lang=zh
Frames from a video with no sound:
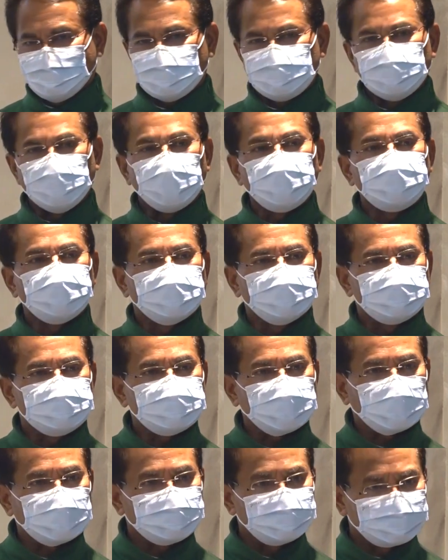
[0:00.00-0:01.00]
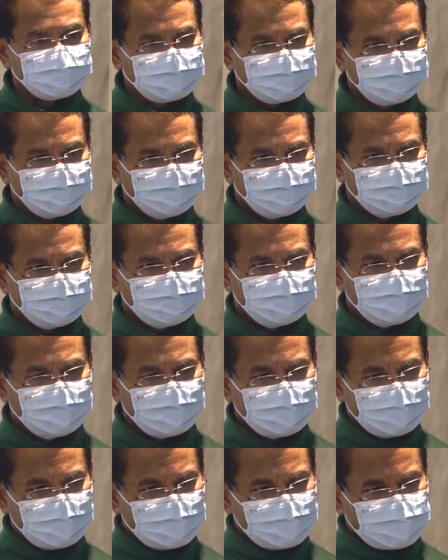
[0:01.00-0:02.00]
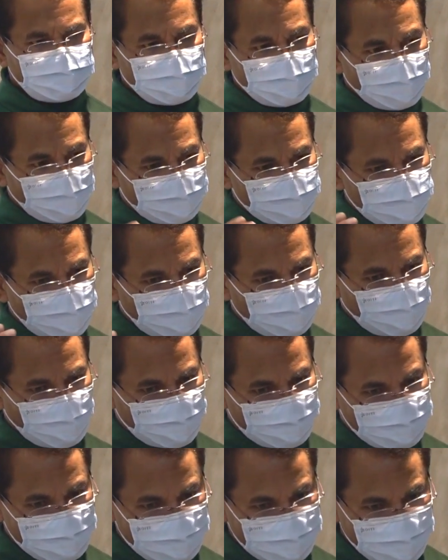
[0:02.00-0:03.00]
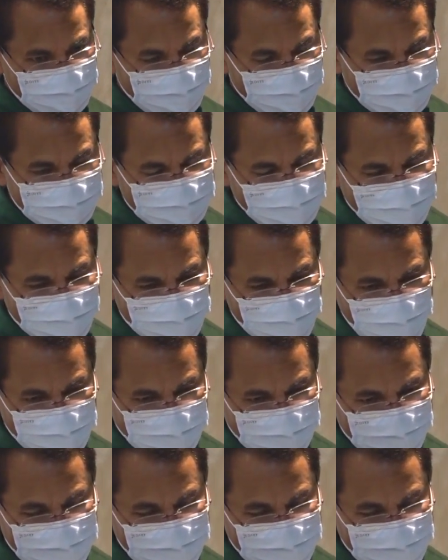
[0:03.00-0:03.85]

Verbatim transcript: 永远的残酷。所以，我们就有这些在我们